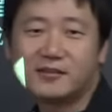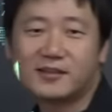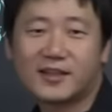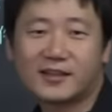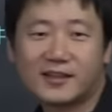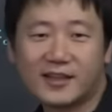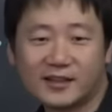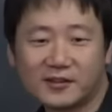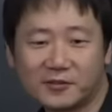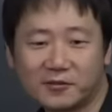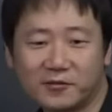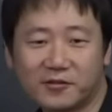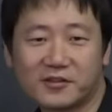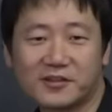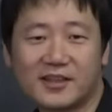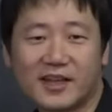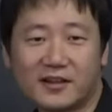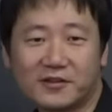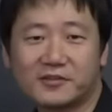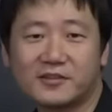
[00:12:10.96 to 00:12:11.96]
宇田天皇の
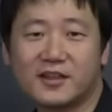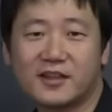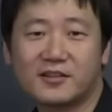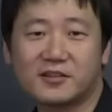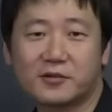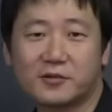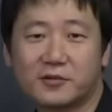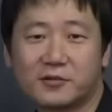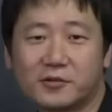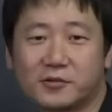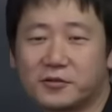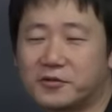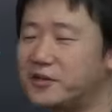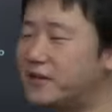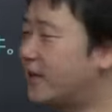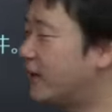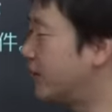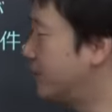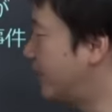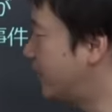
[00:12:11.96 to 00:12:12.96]
時代の政治ということ
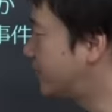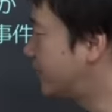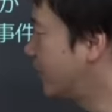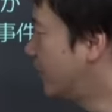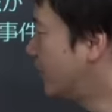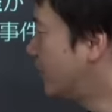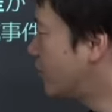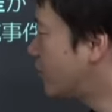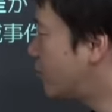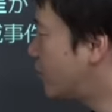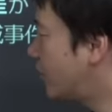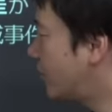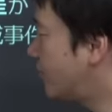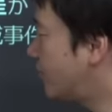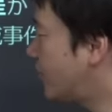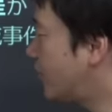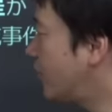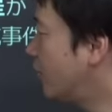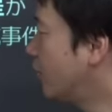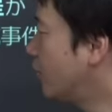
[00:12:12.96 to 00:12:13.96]
になりますちな
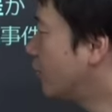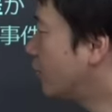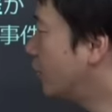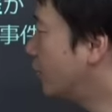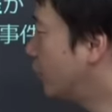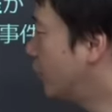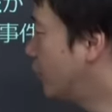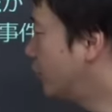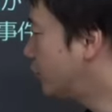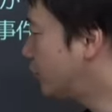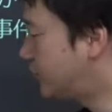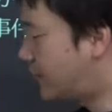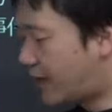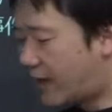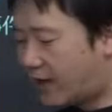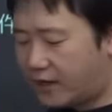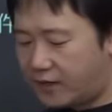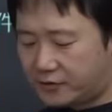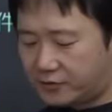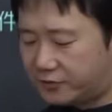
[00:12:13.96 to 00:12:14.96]
みにこの宇
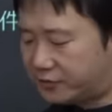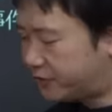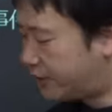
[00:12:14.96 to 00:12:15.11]
田の